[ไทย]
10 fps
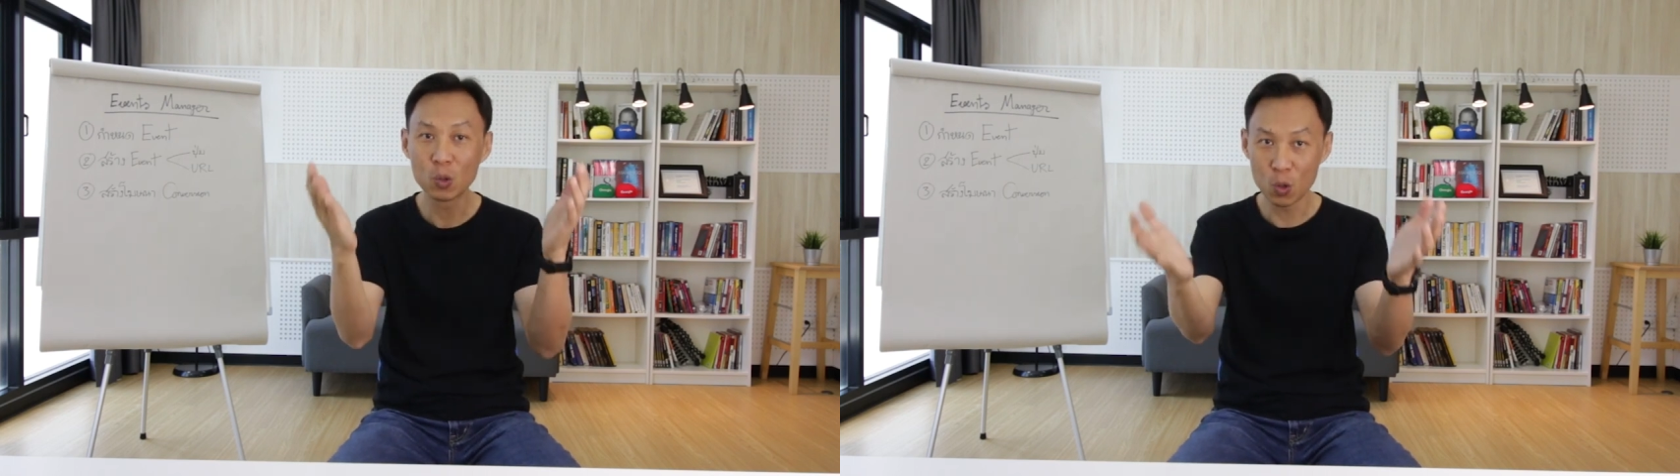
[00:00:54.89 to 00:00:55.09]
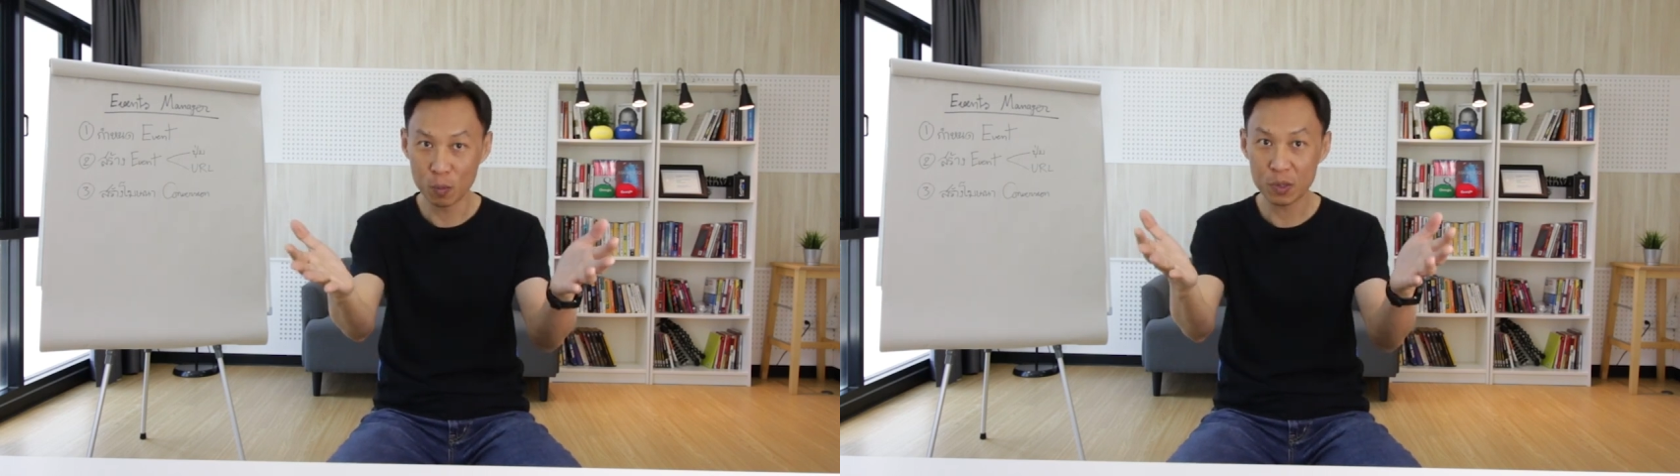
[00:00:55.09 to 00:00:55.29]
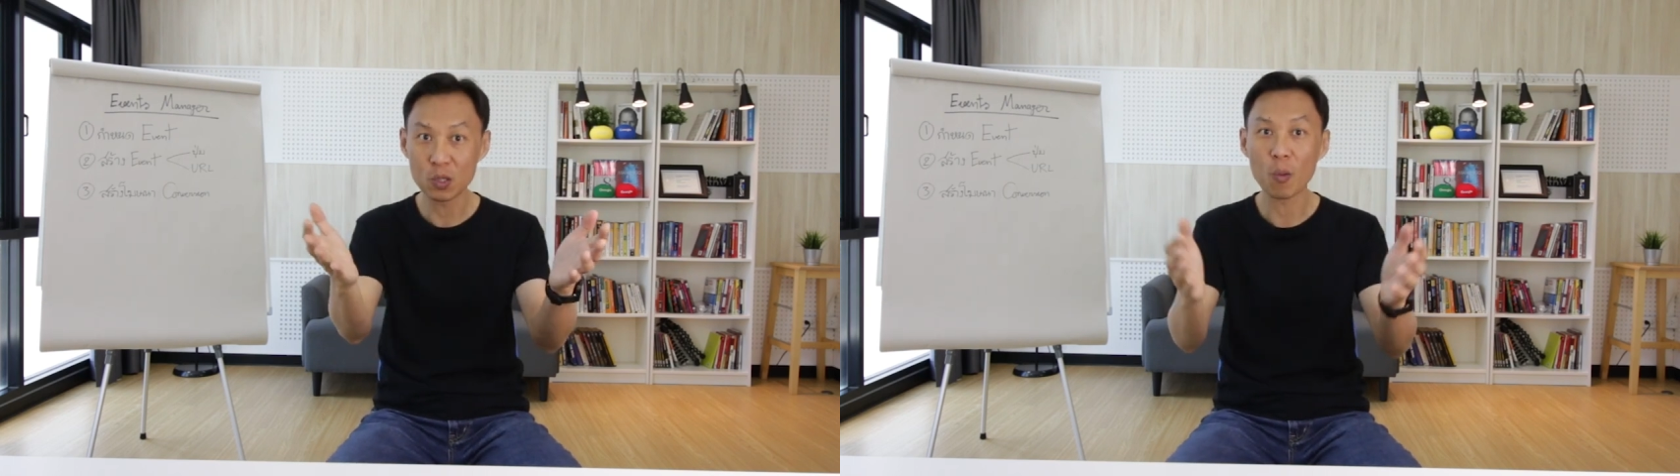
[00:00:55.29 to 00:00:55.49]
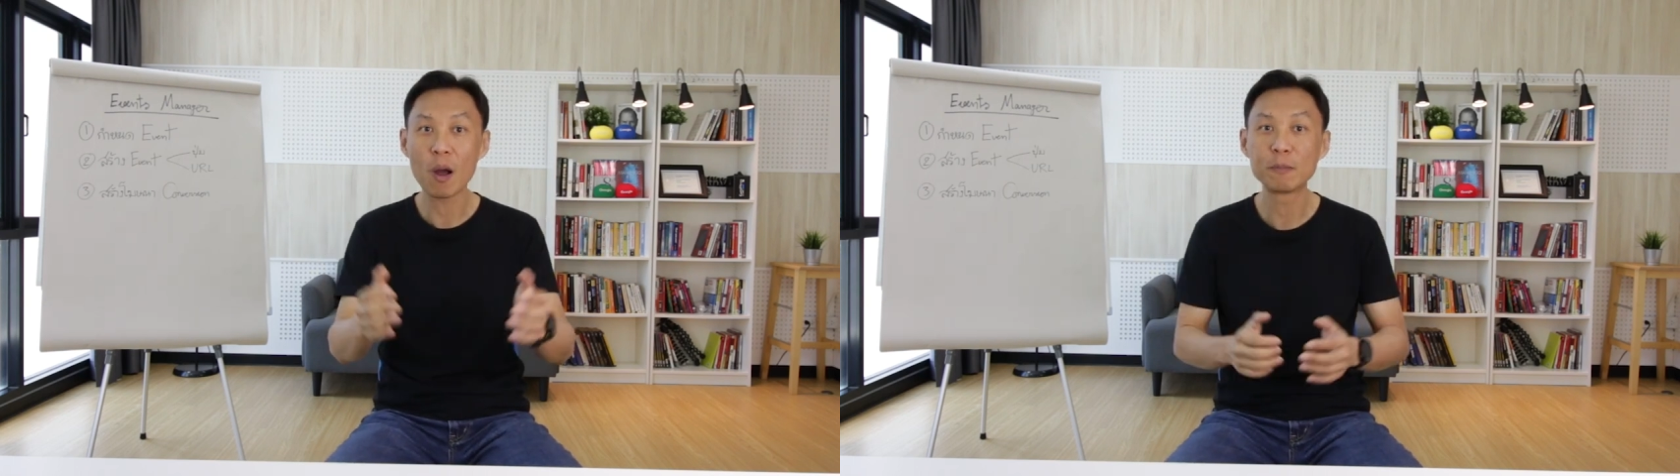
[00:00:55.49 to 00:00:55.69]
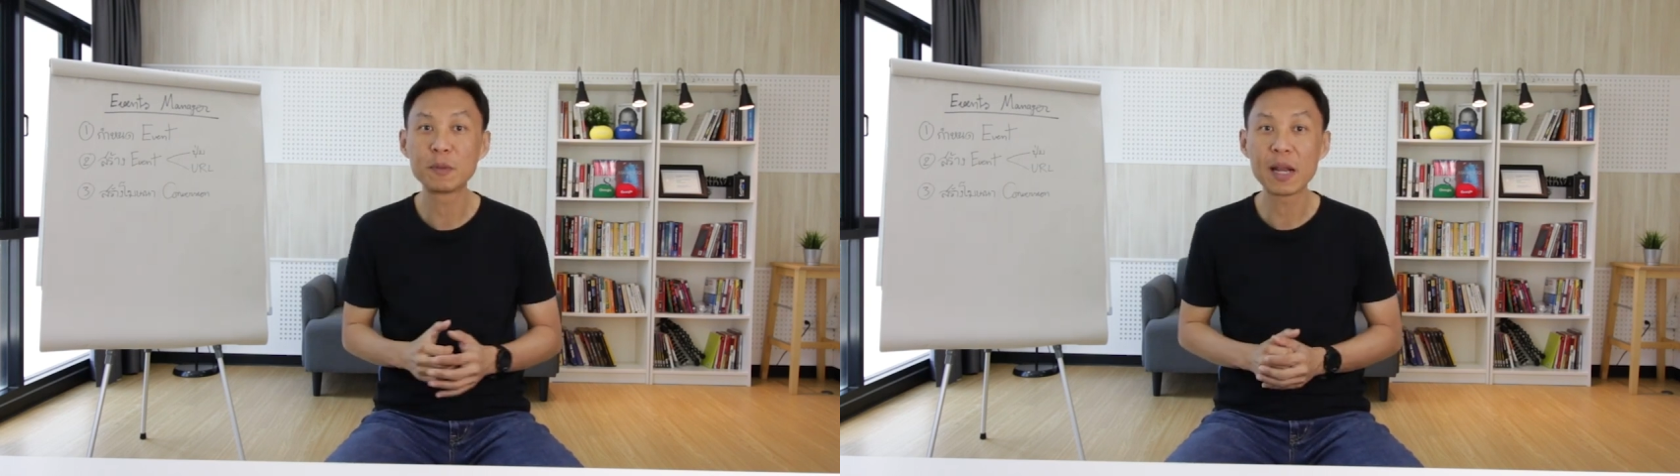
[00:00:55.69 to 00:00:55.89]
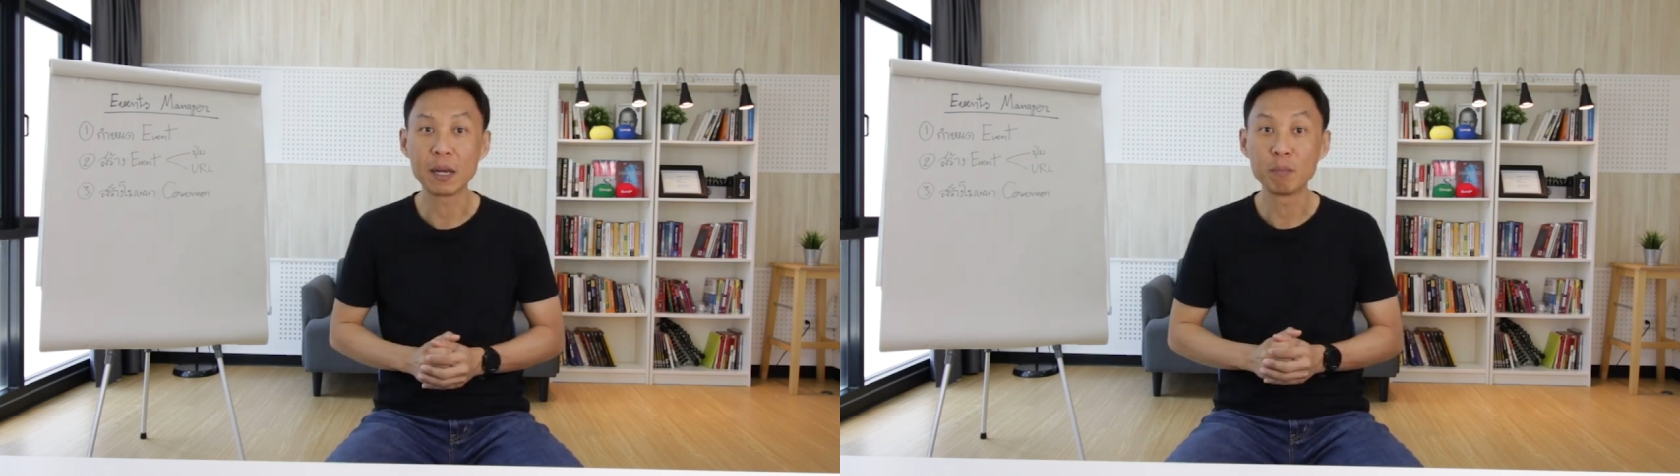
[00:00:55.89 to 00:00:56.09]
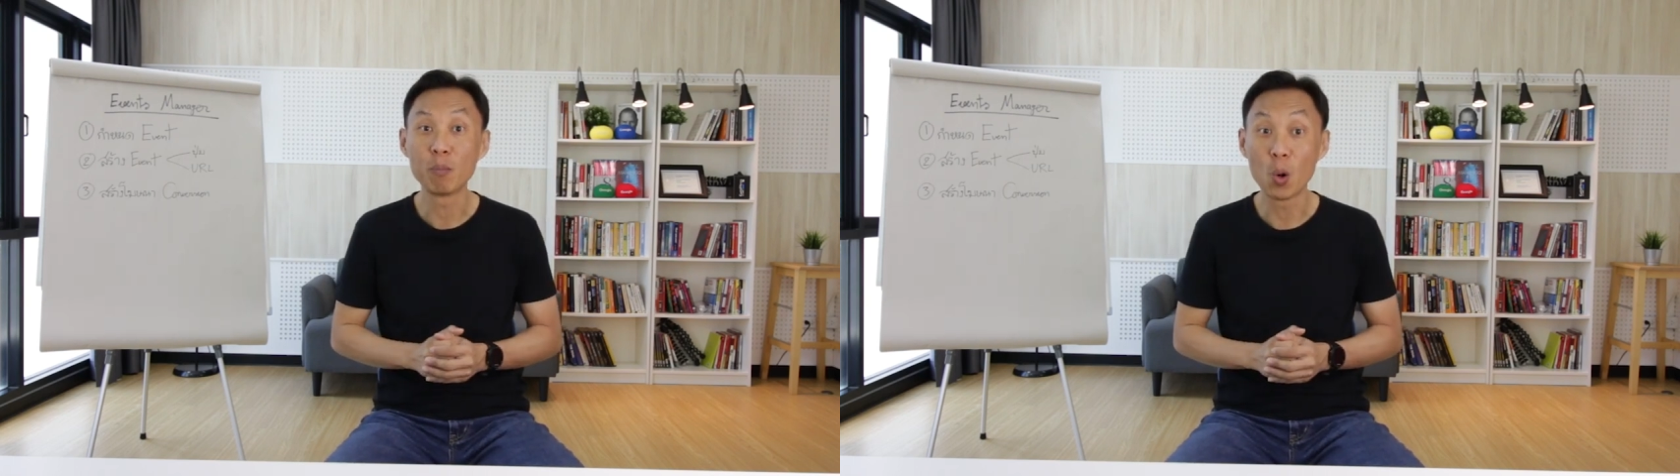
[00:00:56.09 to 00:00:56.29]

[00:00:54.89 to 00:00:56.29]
คุณคุณประสบความสำเร็จ